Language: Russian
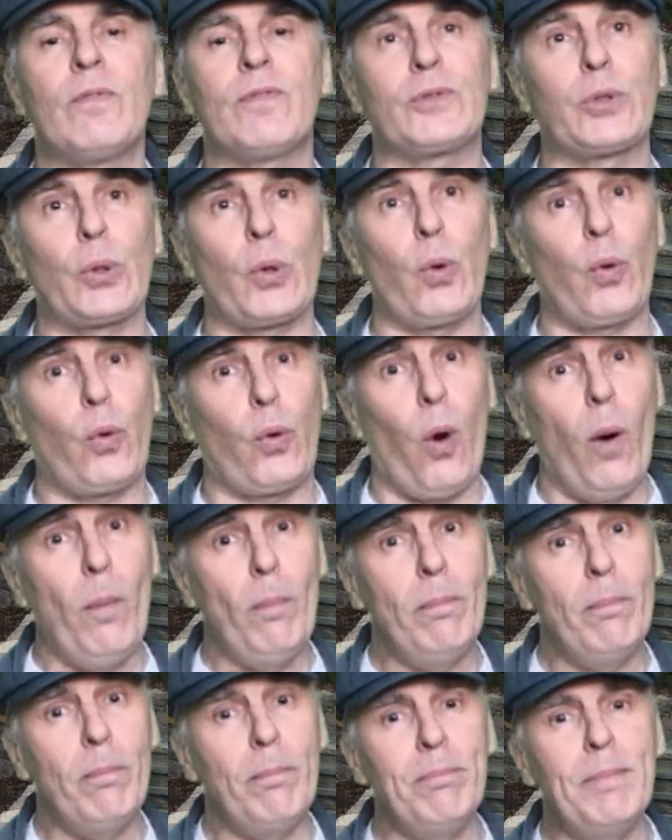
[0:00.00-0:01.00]
в
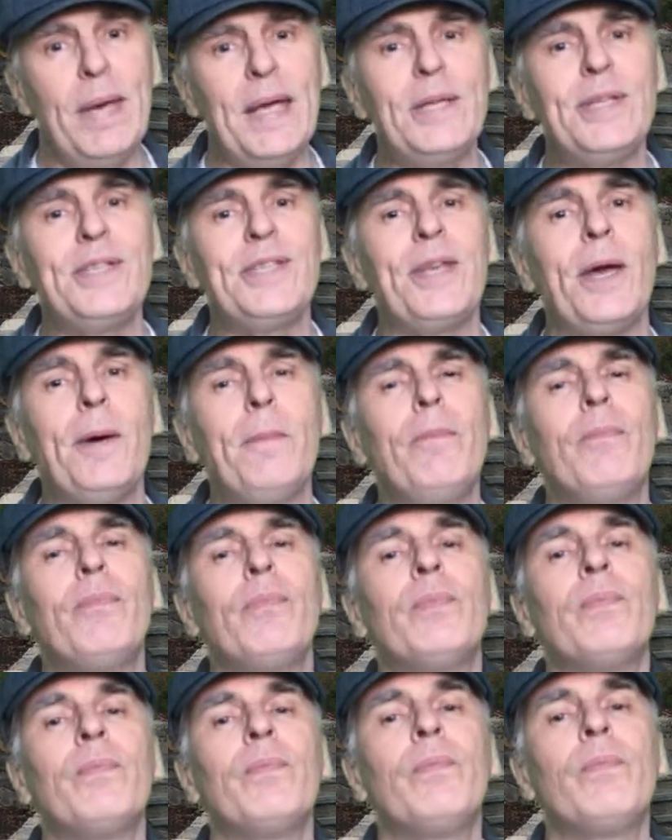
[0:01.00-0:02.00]
другом месте,
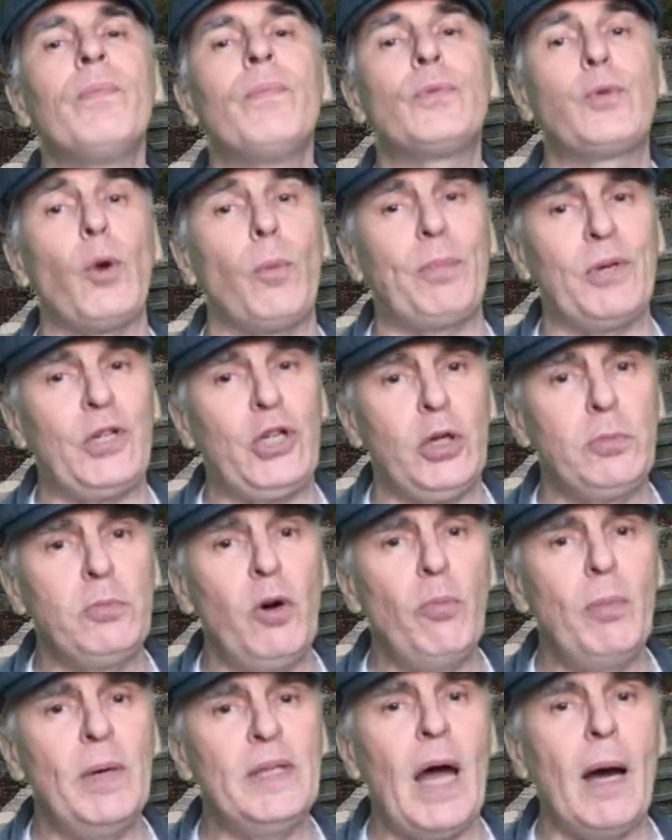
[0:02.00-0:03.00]
то
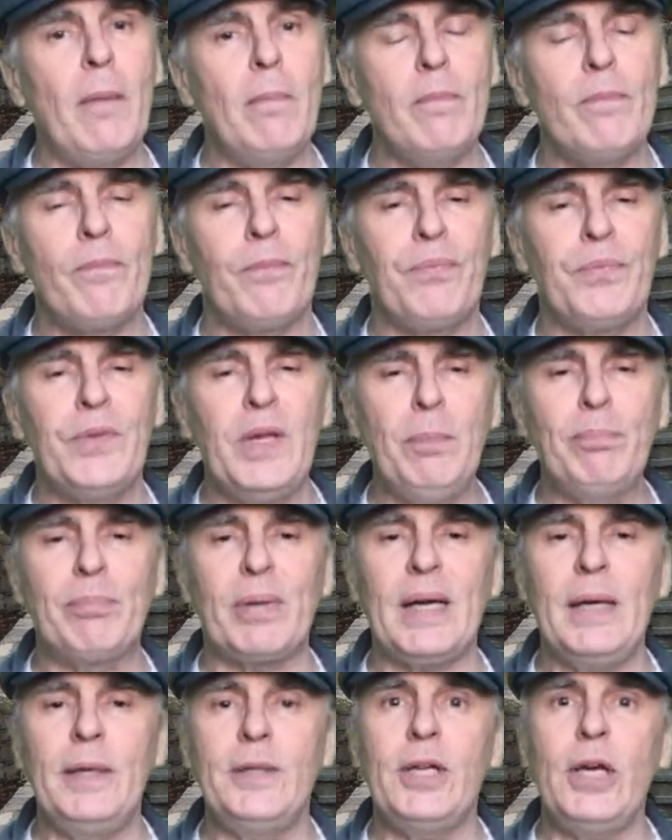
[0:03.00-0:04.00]
почему бы нам не
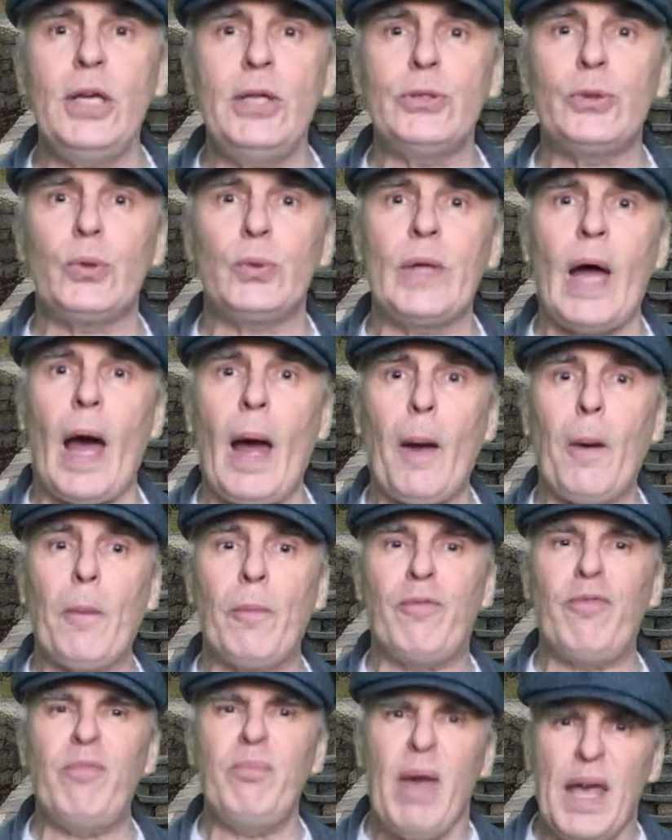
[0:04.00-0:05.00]
пройтись туда
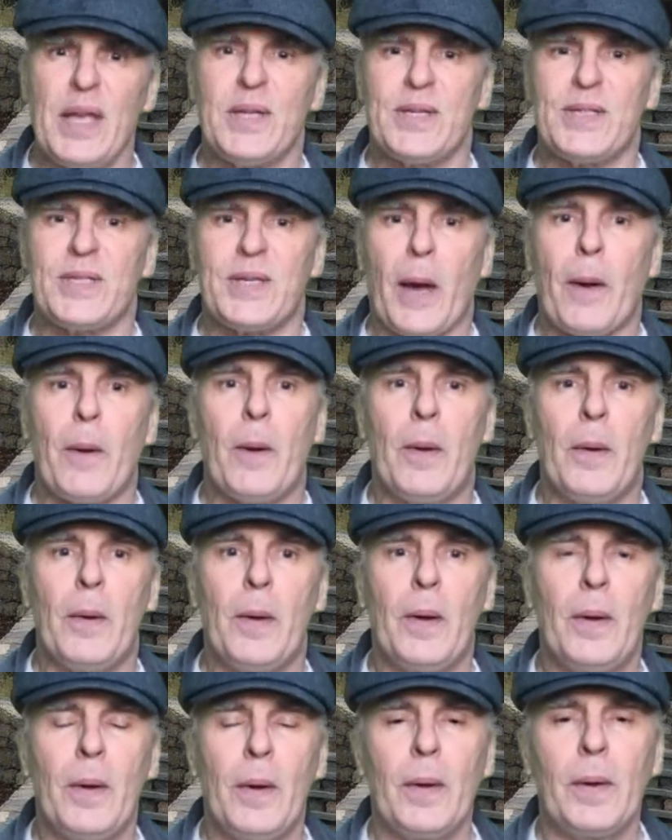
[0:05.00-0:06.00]
вместе?
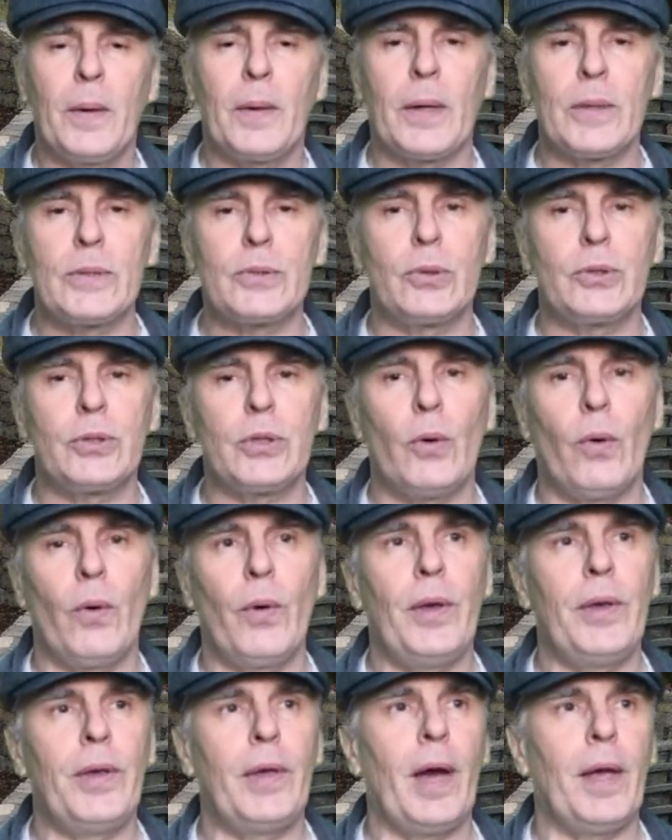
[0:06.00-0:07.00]
Грызуча,
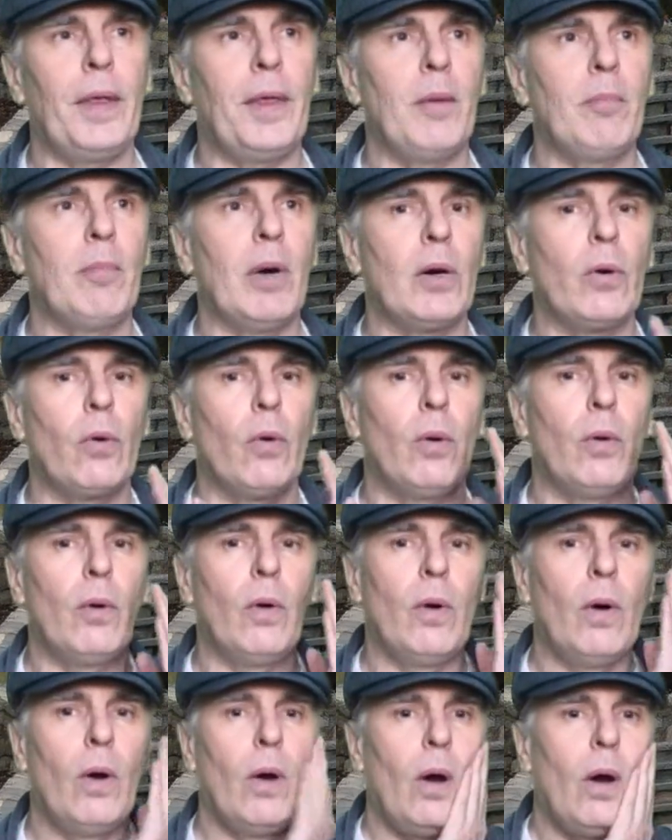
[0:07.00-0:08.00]
ой, я не могу.
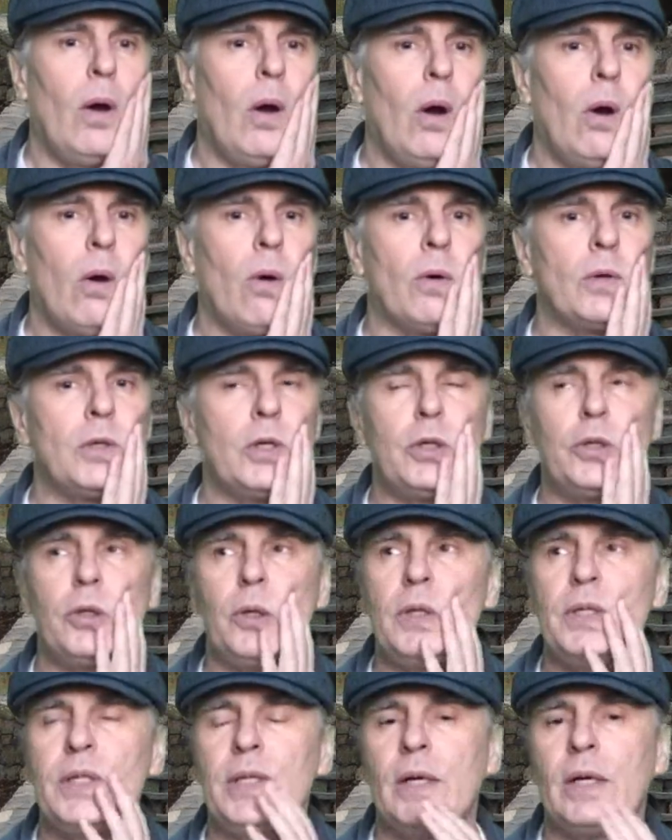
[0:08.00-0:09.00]
Он
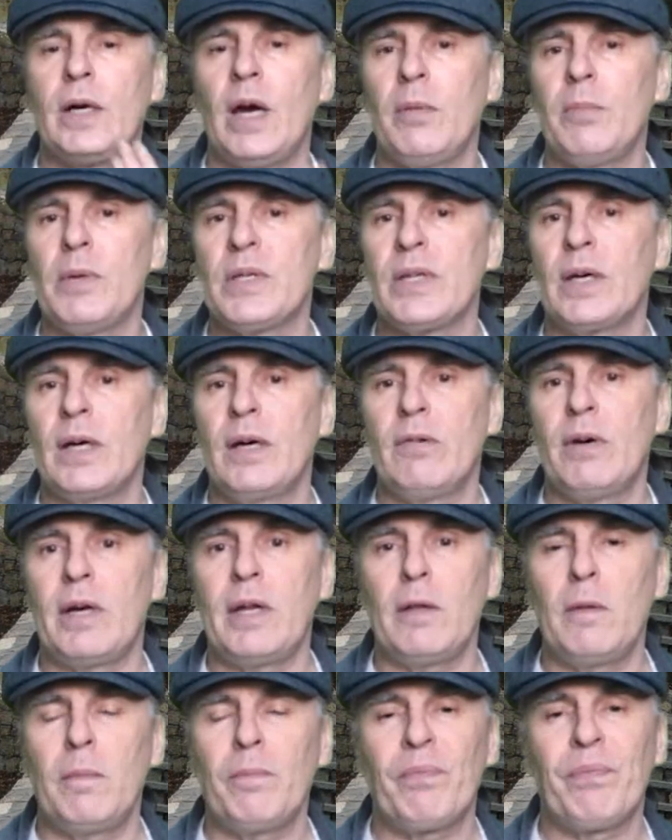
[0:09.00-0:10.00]
еще и стихами
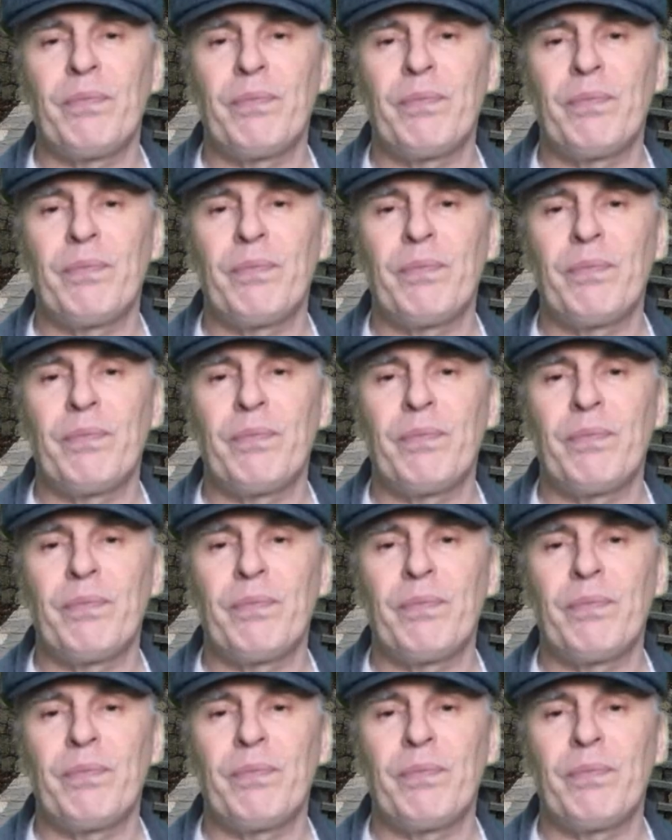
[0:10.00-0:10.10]
заговорил.